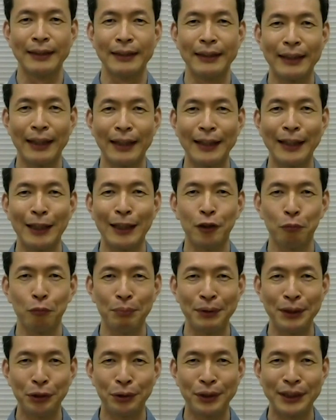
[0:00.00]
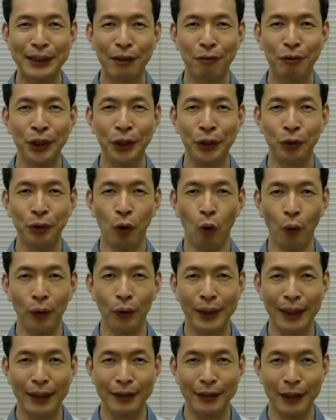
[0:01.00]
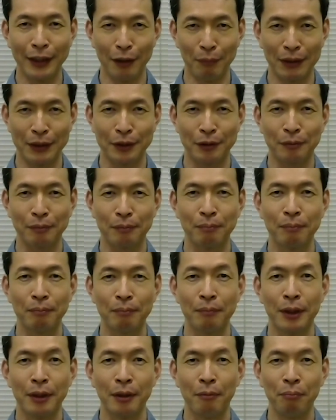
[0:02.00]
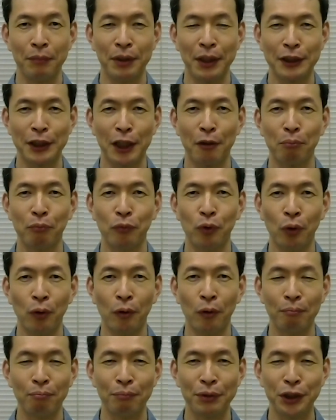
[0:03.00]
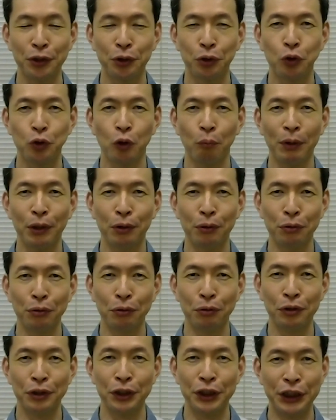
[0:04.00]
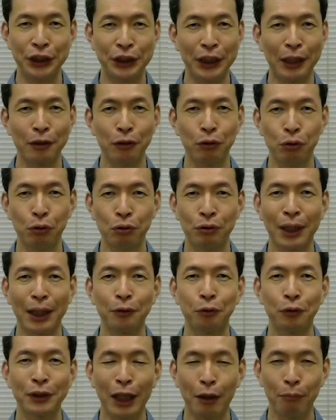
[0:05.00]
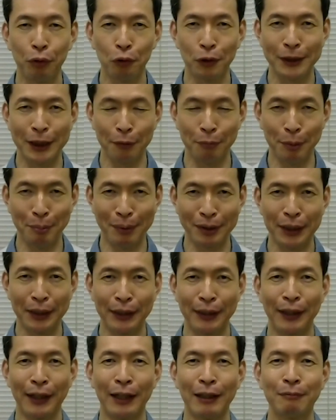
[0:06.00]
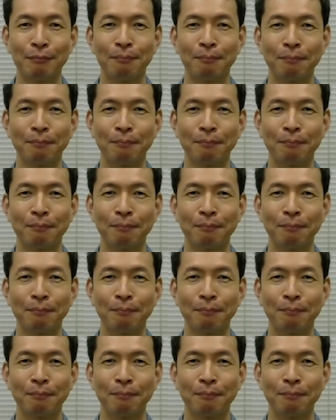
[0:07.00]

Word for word: イタリアの美術作品を追いかけています皆さんも美術をめぐる時間空間の旅をしてみませんか